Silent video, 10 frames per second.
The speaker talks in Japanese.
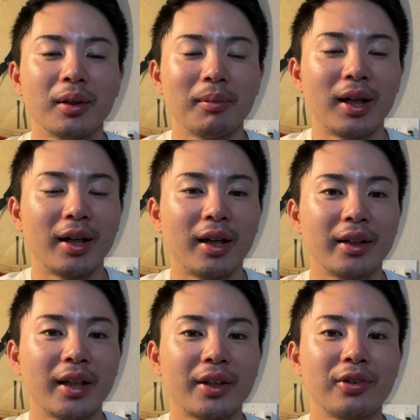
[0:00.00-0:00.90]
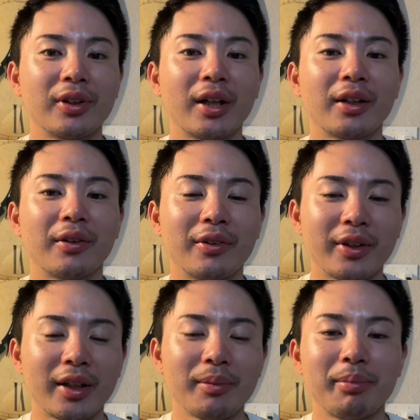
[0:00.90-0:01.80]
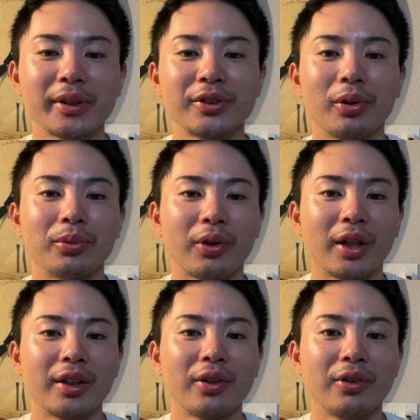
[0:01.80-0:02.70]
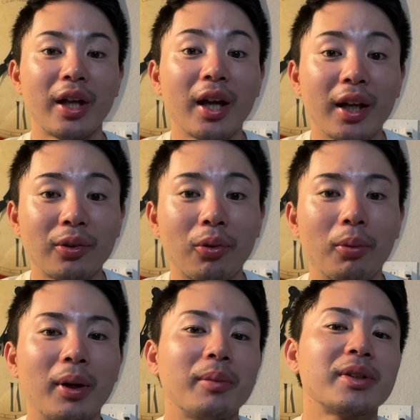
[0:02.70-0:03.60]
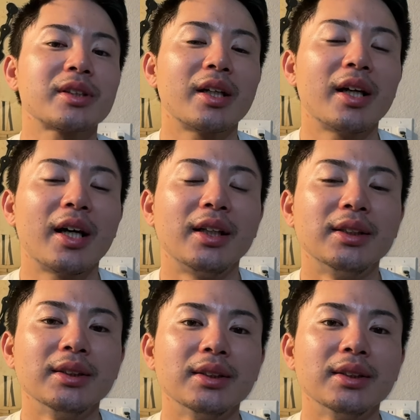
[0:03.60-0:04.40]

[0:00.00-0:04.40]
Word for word: まあ野球ならではのね、一発勝負とかっていうね、えー、ところもありますから、